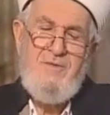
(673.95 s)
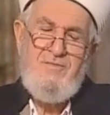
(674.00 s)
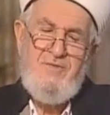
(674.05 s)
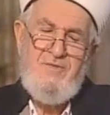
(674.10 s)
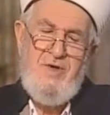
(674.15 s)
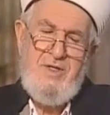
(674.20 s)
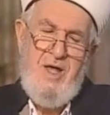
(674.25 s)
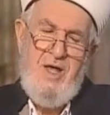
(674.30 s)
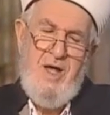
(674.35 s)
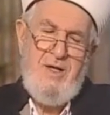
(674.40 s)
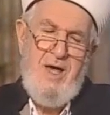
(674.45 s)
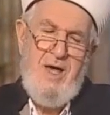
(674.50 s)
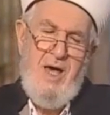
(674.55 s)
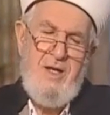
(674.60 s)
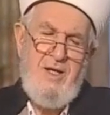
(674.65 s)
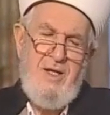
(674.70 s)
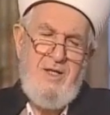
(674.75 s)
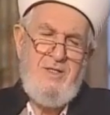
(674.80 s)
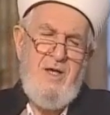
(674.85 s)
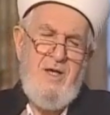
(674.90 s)

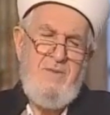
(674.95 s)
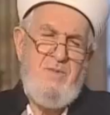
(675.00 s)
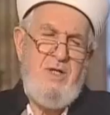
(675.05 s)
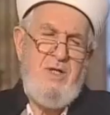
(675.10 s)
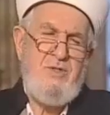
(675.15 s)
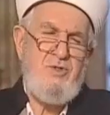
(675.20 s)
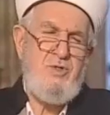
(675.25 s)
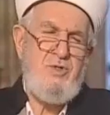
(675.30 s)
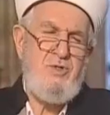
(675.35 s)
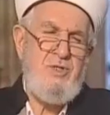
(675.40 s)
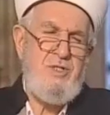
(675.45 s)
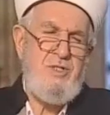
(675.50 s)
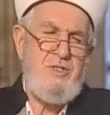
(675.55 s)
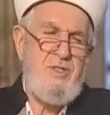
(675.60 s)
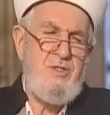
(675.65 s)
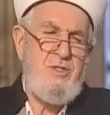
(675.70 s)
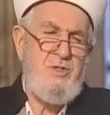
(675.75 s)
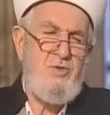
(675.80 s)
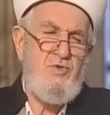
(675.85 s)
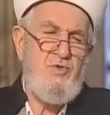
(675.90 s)
Fedakarlık yapmak
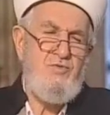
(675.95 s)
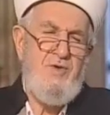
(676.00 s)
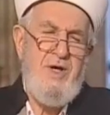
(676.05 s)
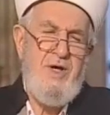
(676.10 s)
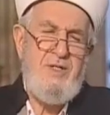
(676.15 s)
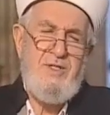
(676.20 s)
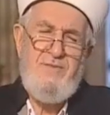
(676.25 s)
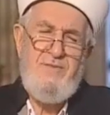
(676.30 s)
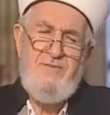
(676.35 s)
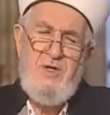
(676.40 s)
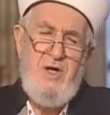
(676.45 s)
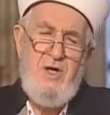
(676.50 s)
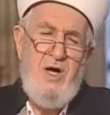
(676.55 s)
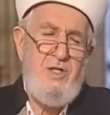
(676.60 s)
zorundasın. Ufak tefek